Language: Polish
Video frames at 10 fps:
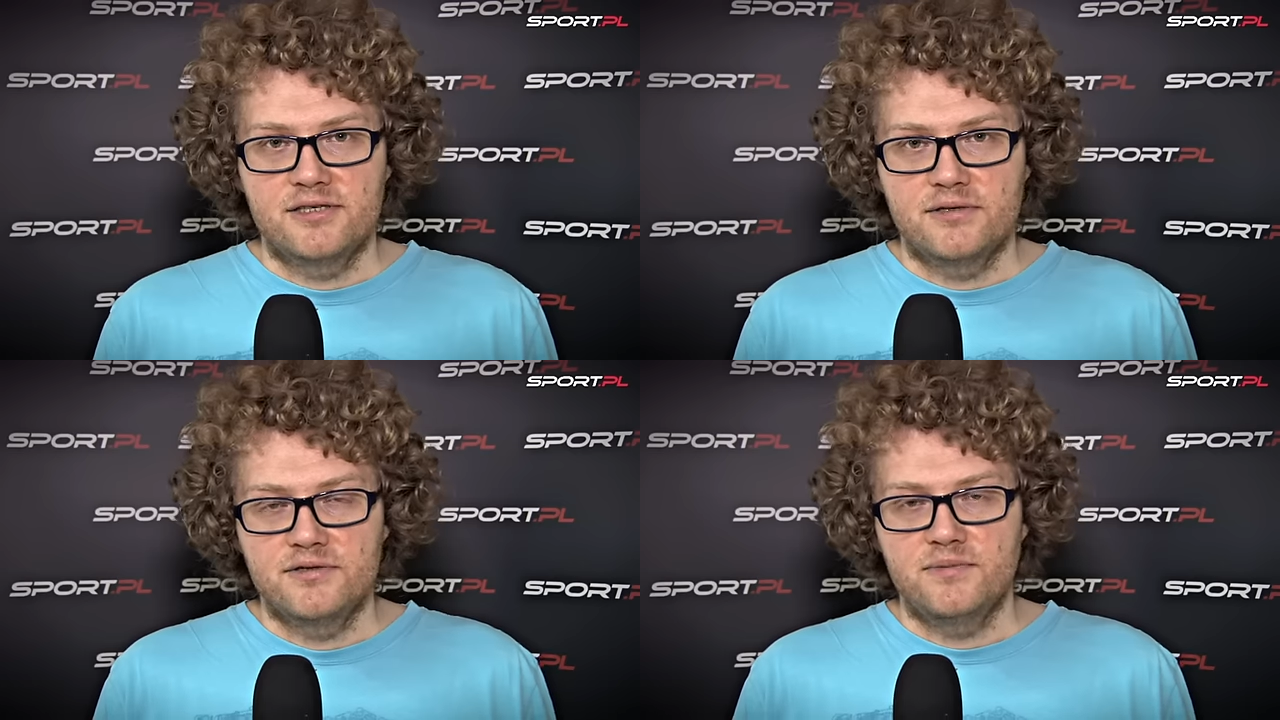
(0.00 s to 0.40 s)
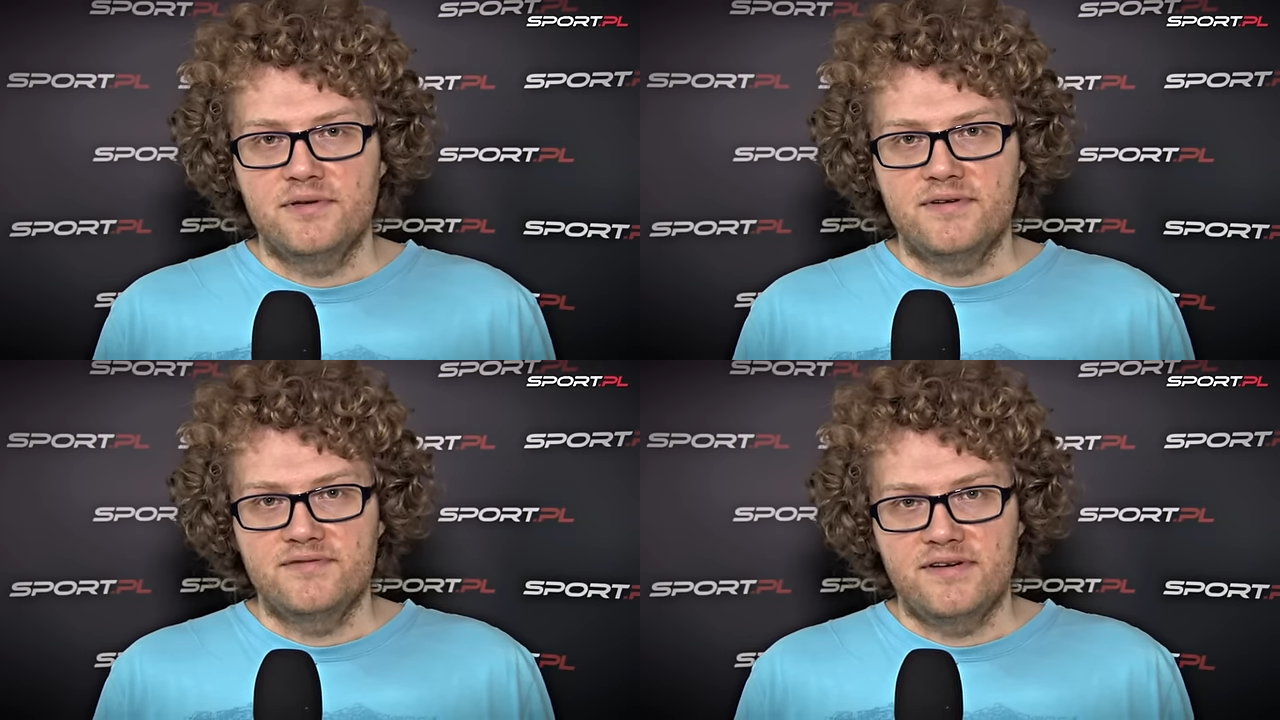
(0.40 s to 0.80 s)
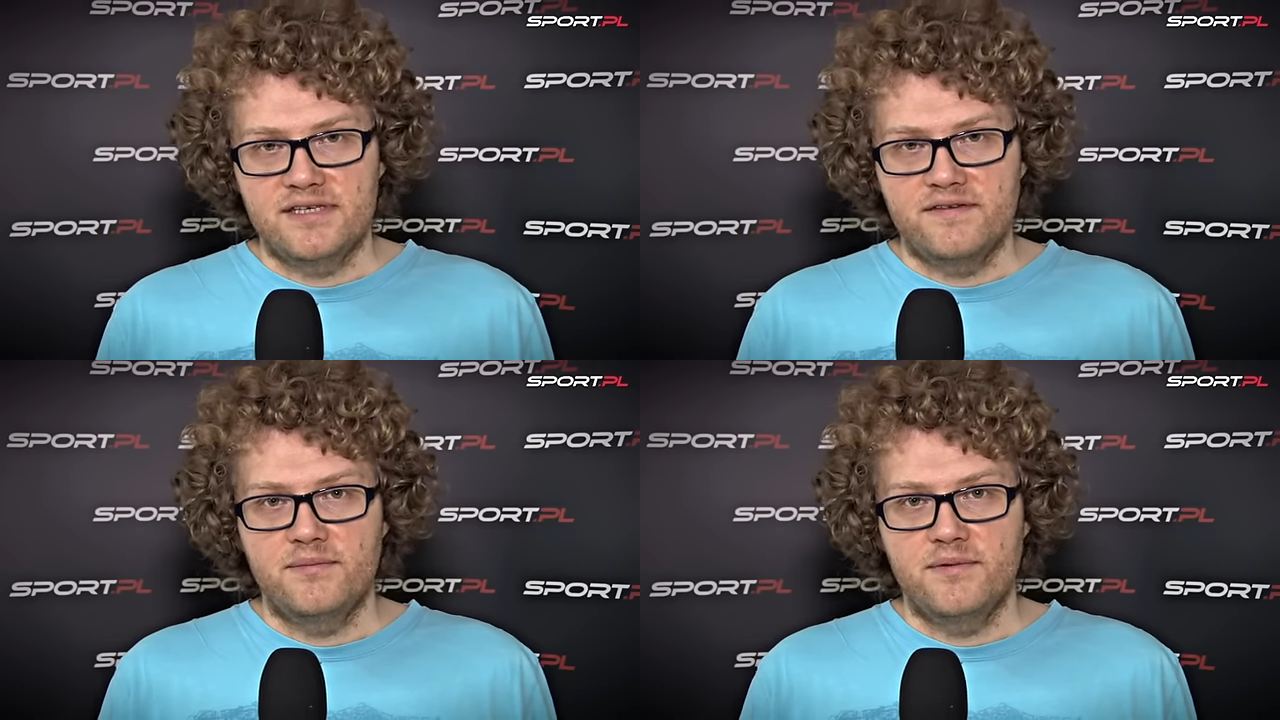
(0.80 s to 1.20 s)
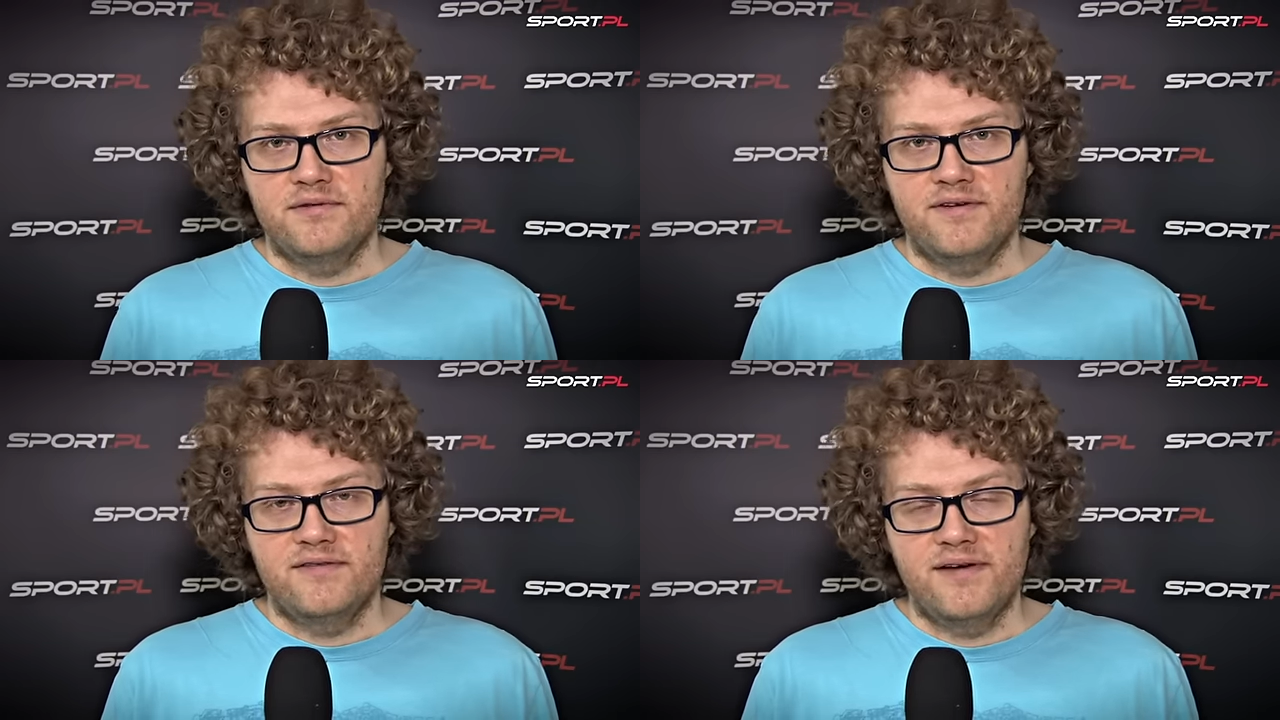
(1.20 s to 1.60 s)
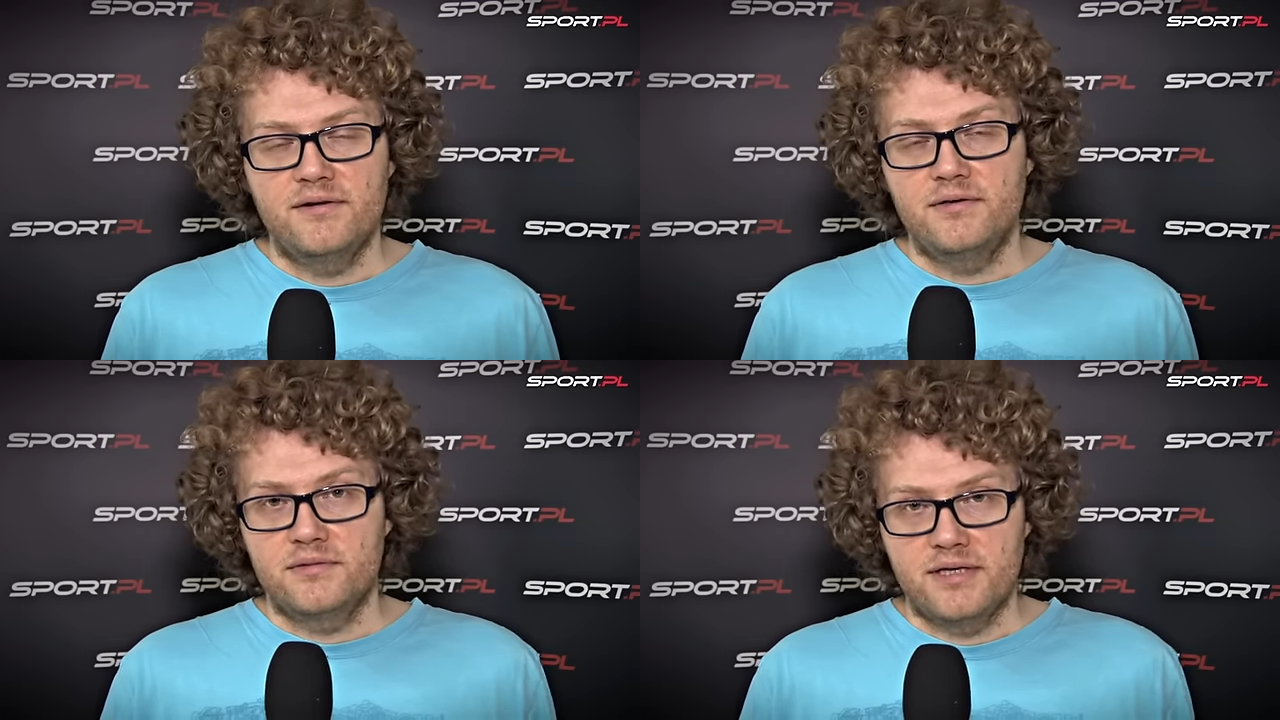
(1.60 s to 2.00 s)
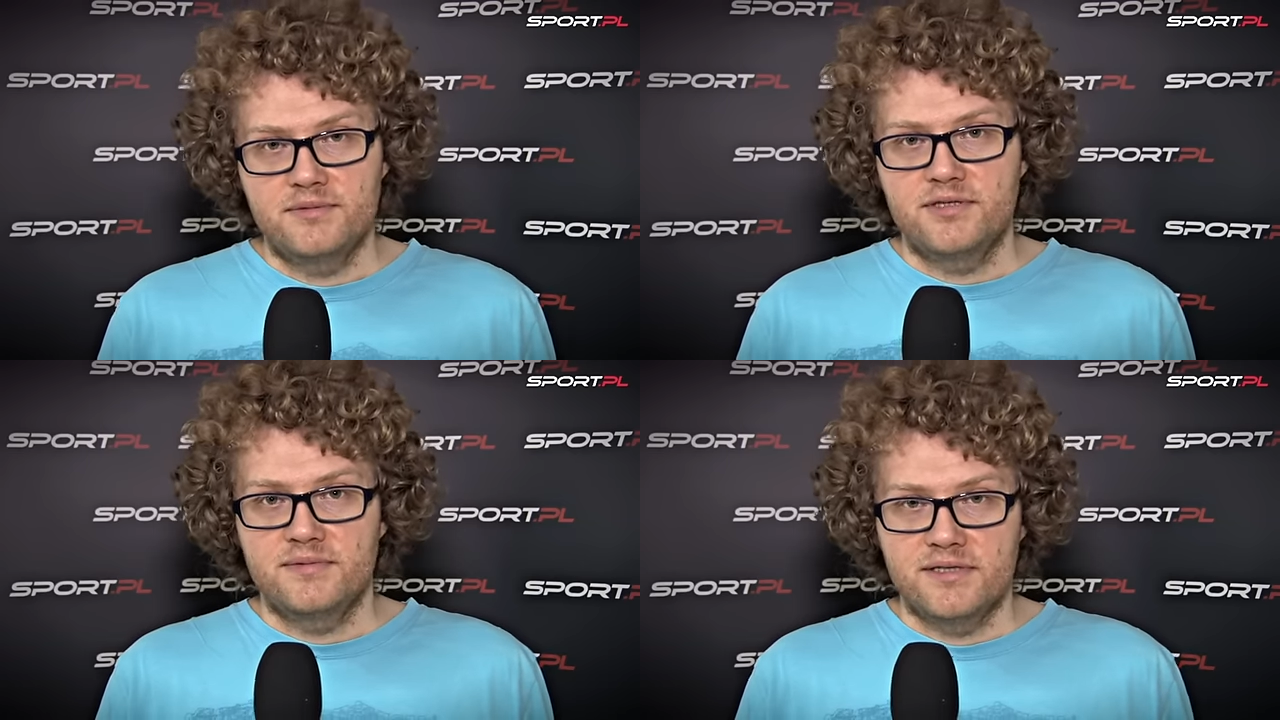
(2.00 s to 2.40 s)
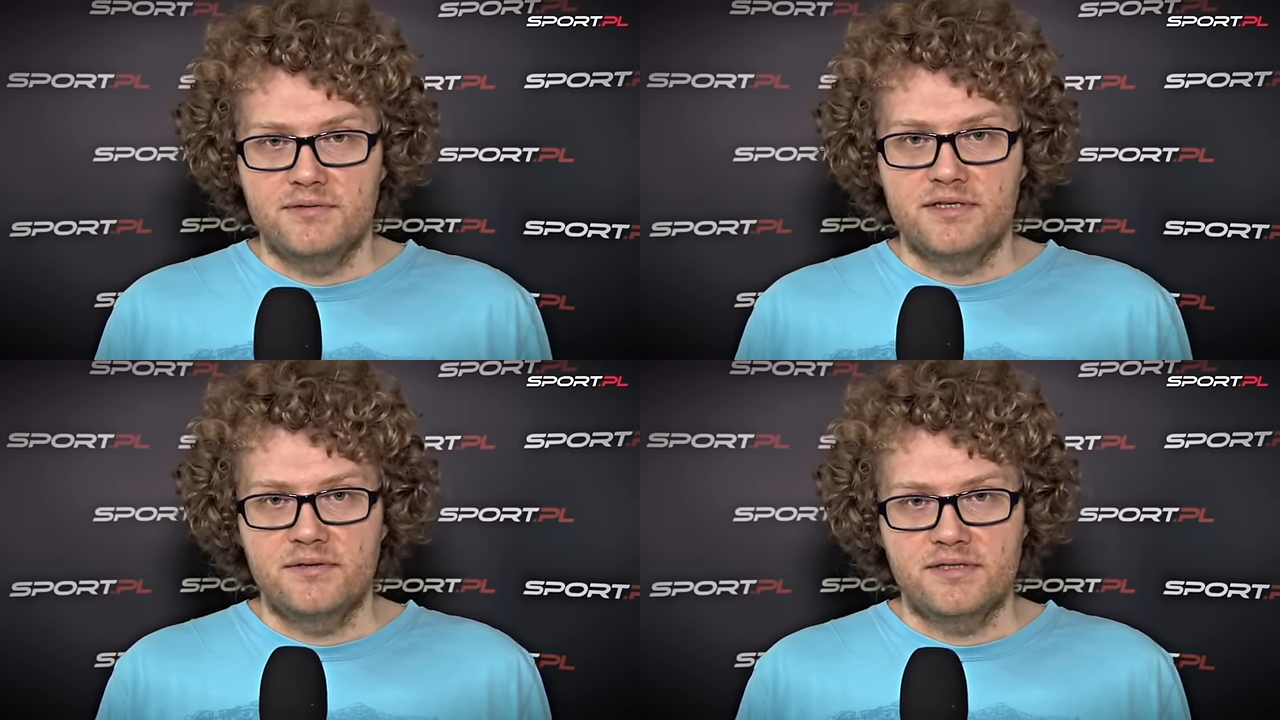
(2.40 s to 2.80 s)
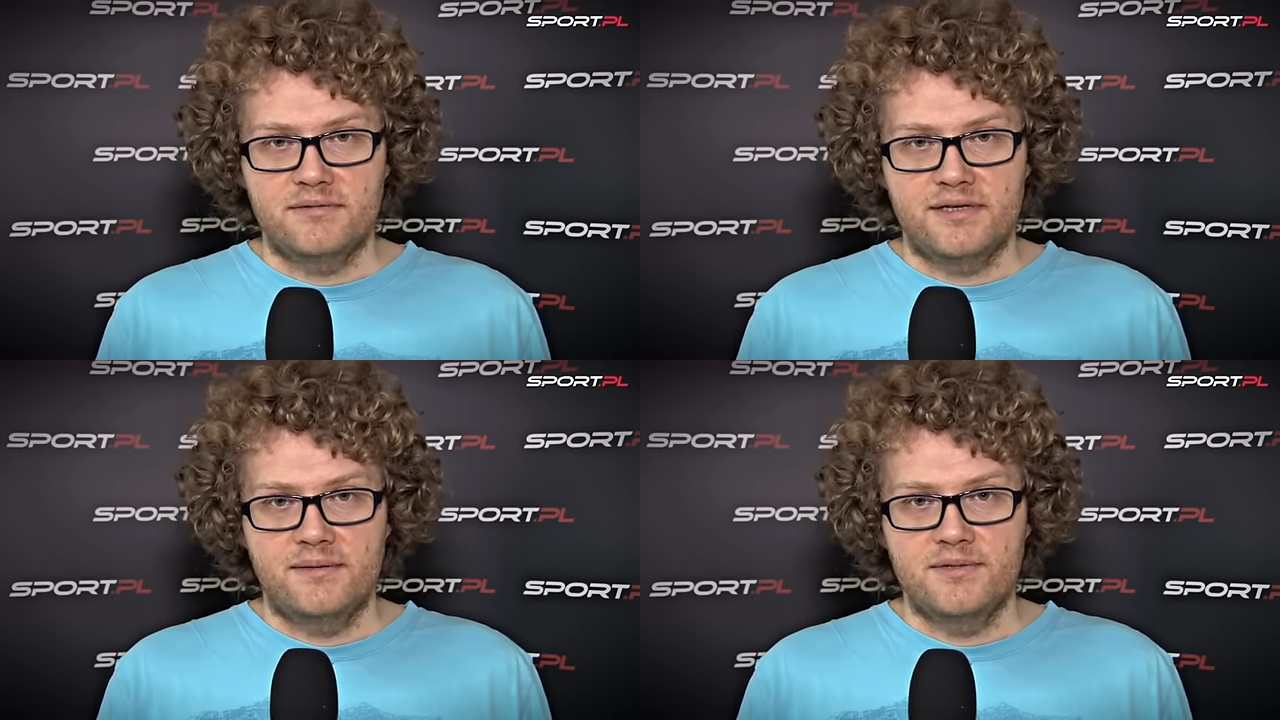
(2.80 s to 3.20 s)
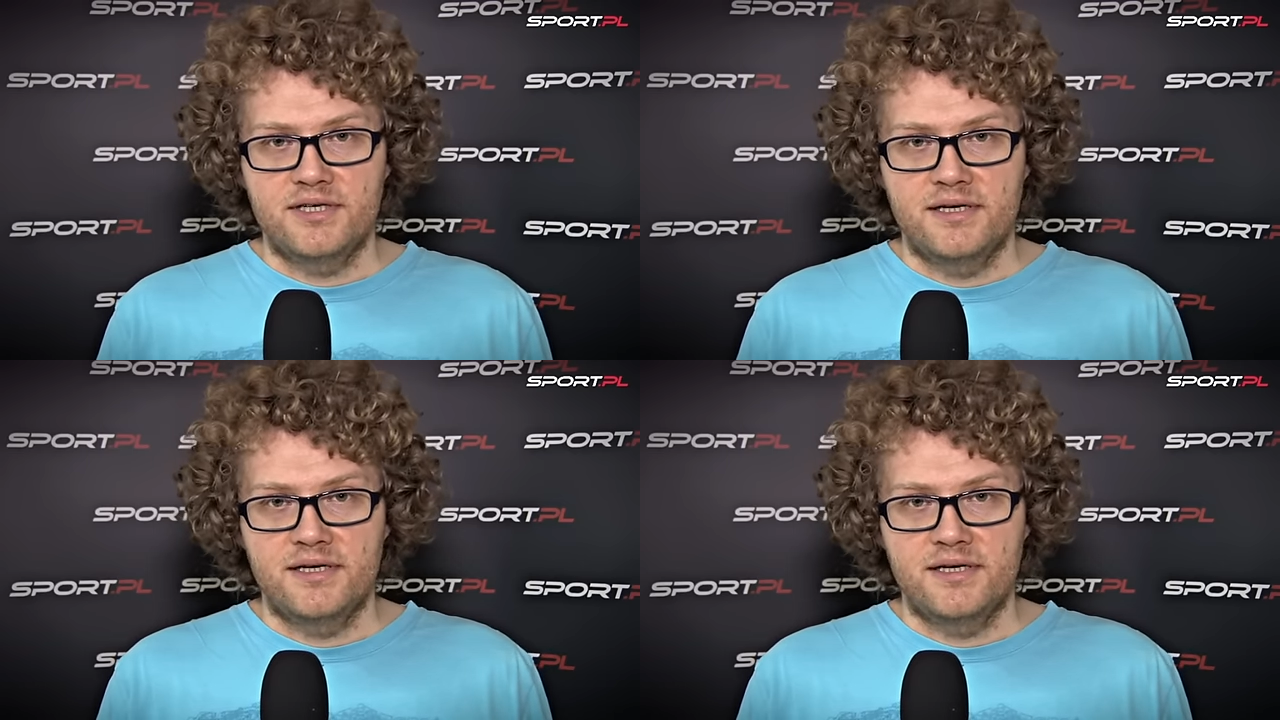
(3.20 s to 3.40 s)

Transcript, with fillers: ze Szkocją, ponieważ w Warszawie było 2-2, no i tutaj przy tym założeniu zakładamy,